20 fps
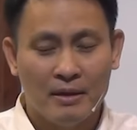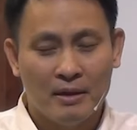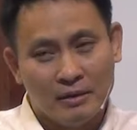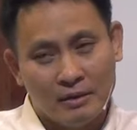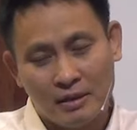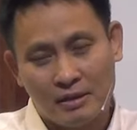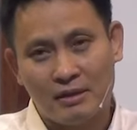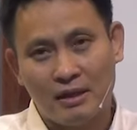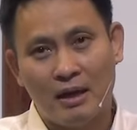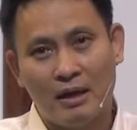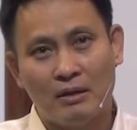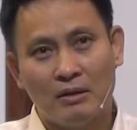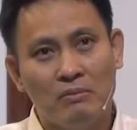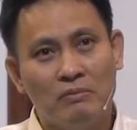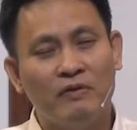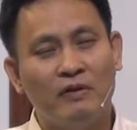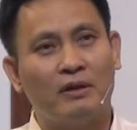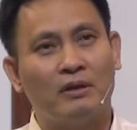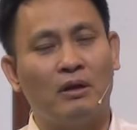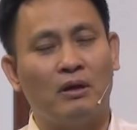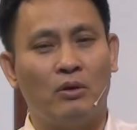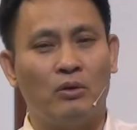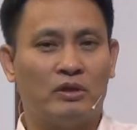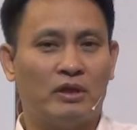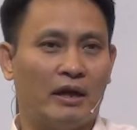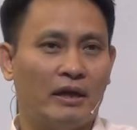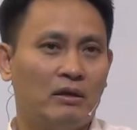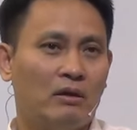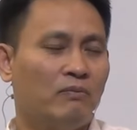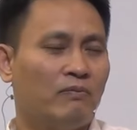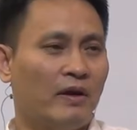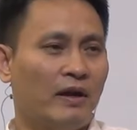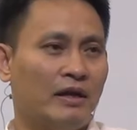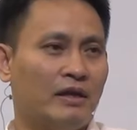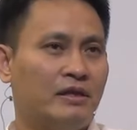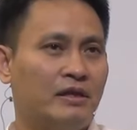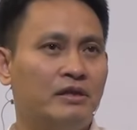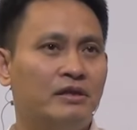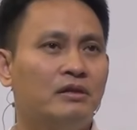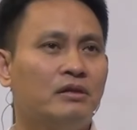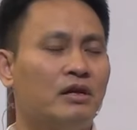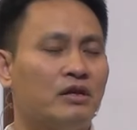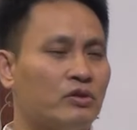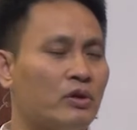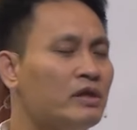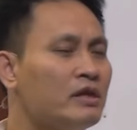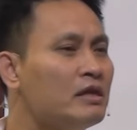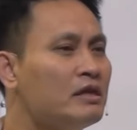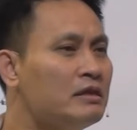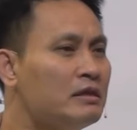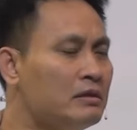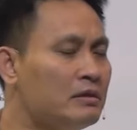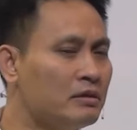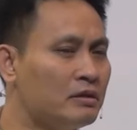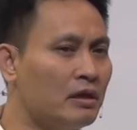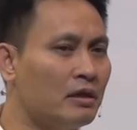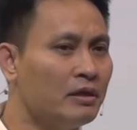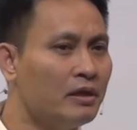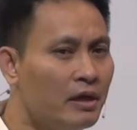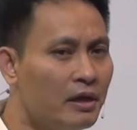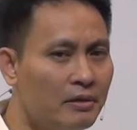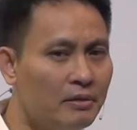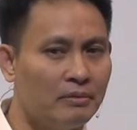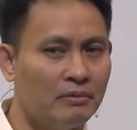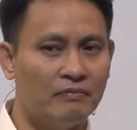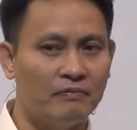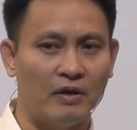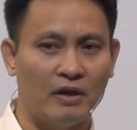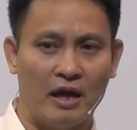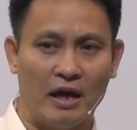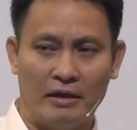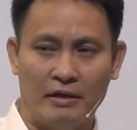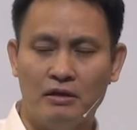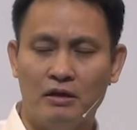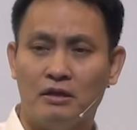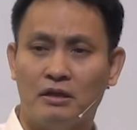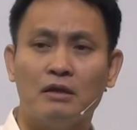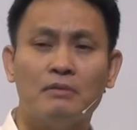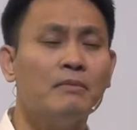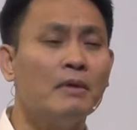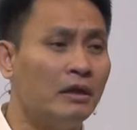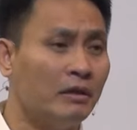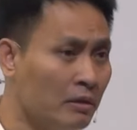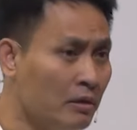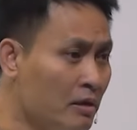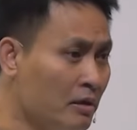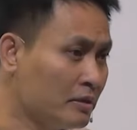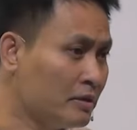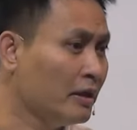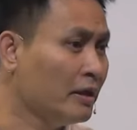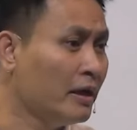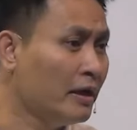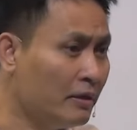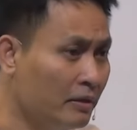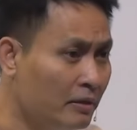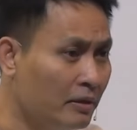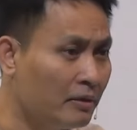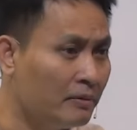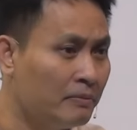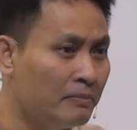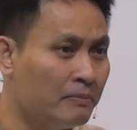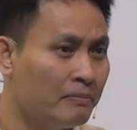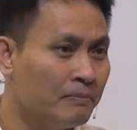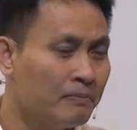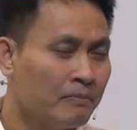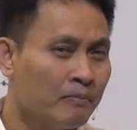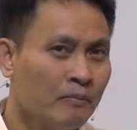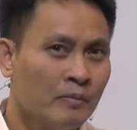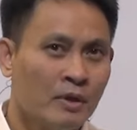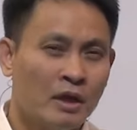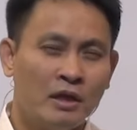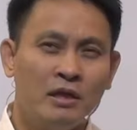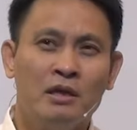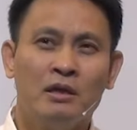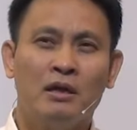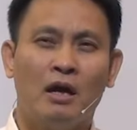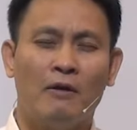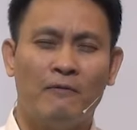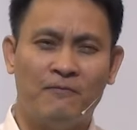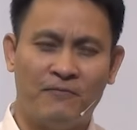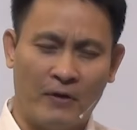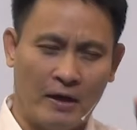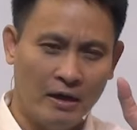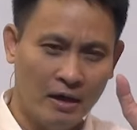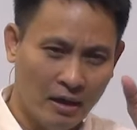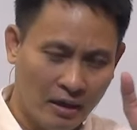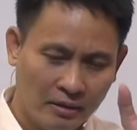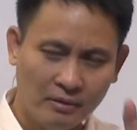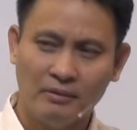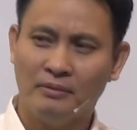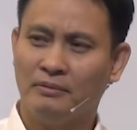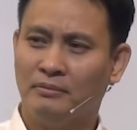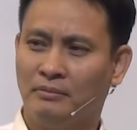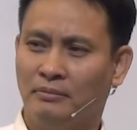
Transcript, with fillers: Thực ra đúng là hội thánh không phải là chỉ những người doanh nhân dâng hiến và cả những người rất bình thường dâng hiến nữa nhưng à, phần lớn